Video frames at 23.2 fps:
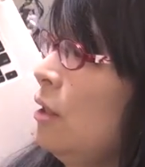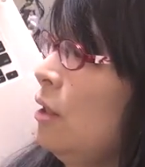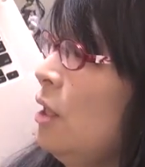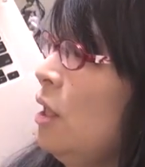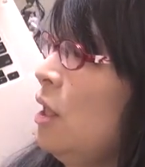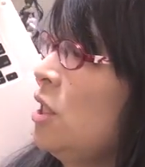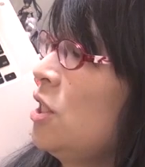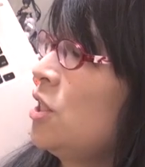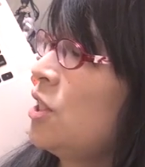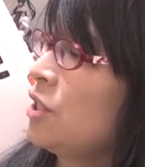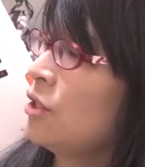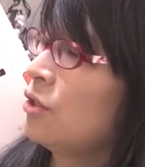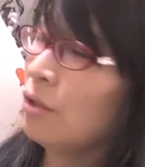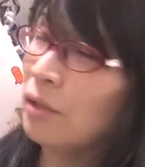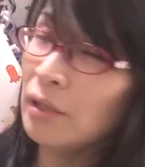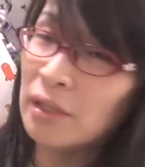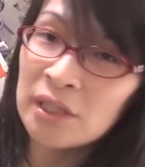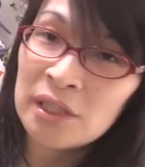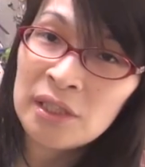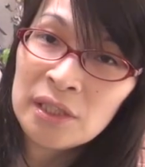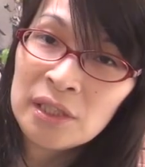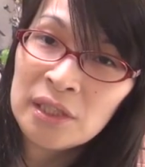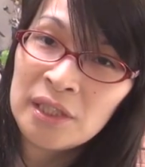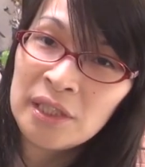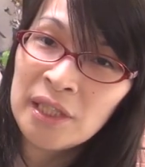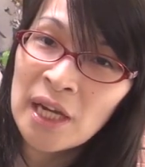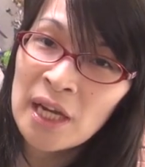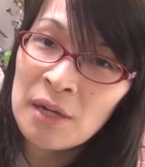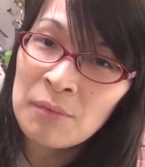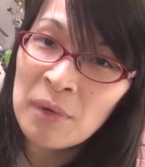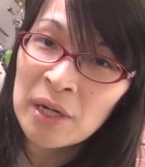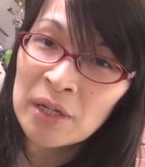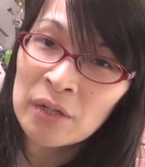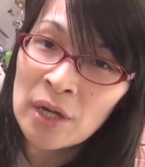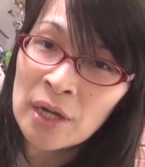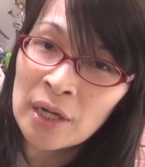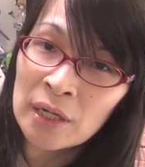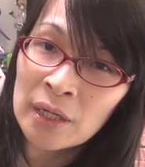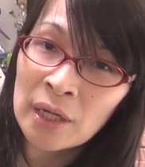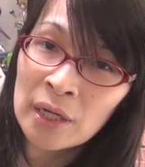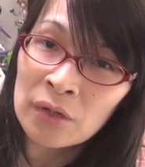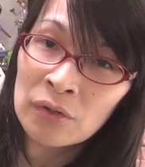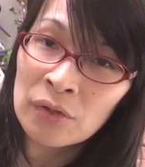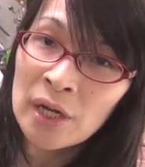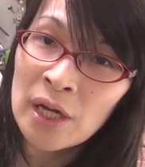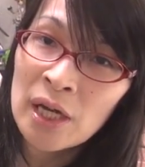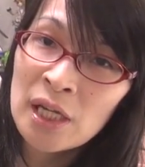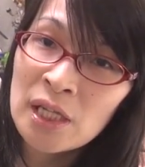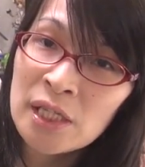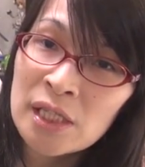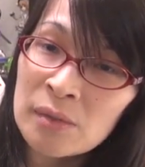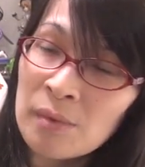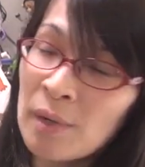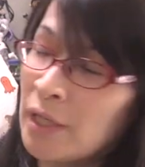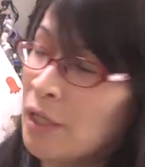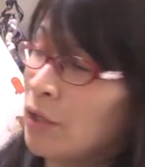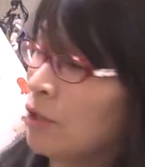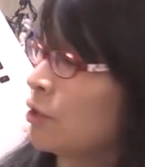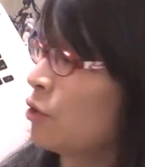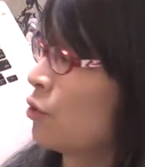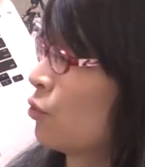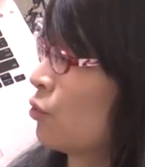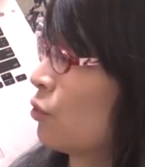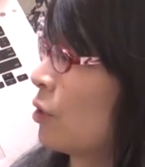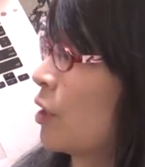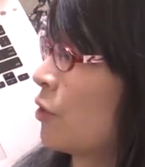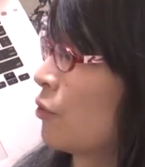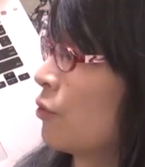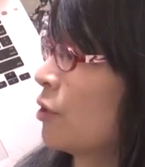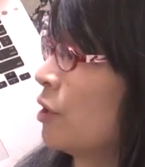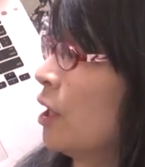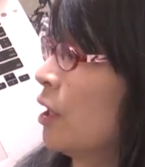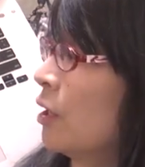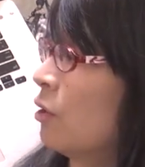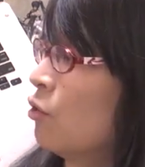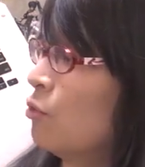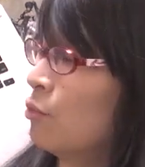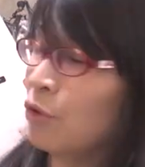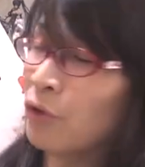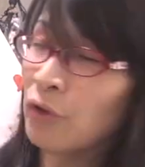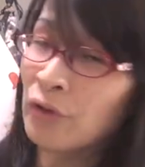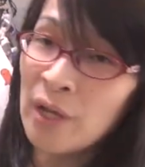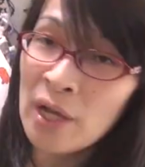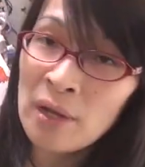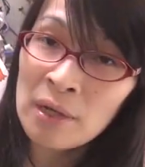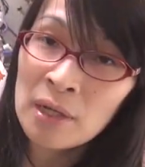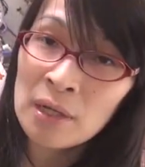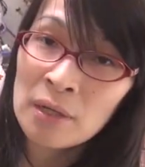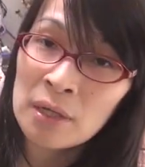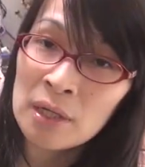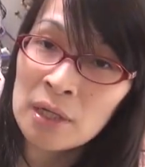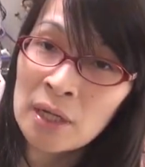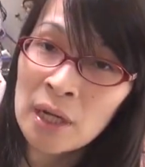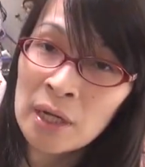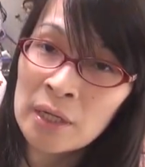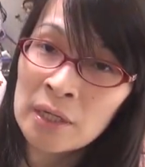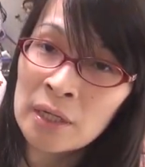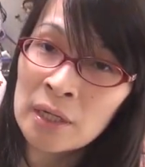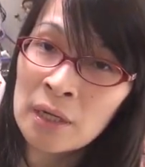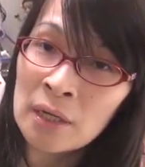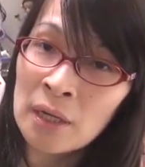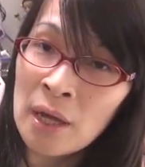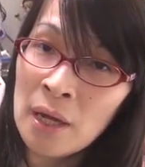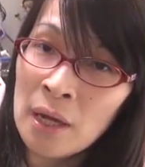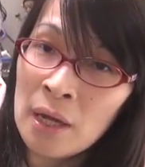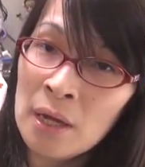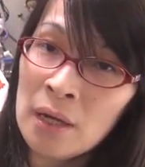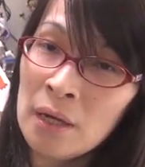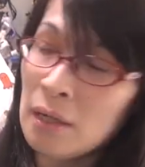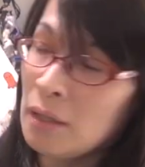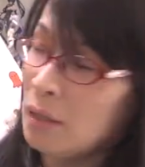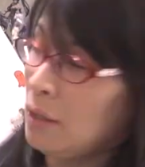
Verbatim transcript: H J まではいかないけど H まではショートカット入れ込むのね左手で